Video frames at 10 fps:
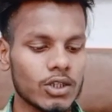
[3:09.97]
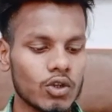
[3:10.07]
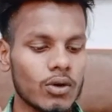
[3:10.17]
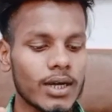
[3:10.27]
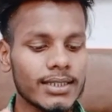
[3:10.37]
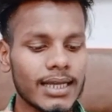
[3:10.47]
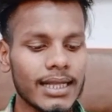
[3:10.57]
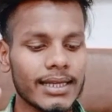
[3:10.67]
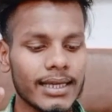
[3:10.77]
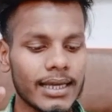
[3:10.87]
सकते हो गैस
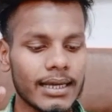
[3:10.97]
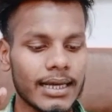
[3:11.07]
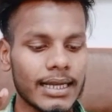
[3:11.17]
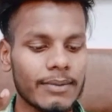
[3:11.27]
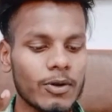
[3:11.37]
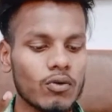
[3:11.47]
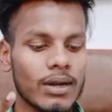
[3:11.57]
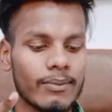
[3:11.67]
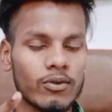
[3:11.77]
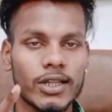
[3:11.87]
यहाँ देखिए कलर
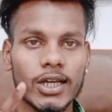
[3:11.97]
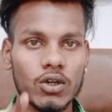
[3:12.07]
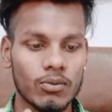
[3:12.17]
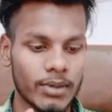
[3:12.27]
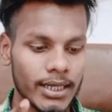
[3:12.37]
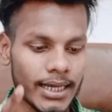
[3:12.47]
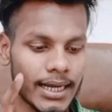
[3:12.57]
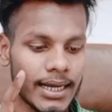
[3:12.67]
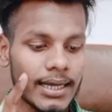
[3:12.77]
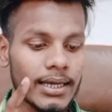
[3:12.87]
बिल्कुल आपको देखने को मिल जा
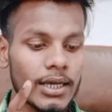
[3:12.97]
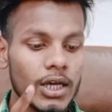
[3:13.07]
रहा है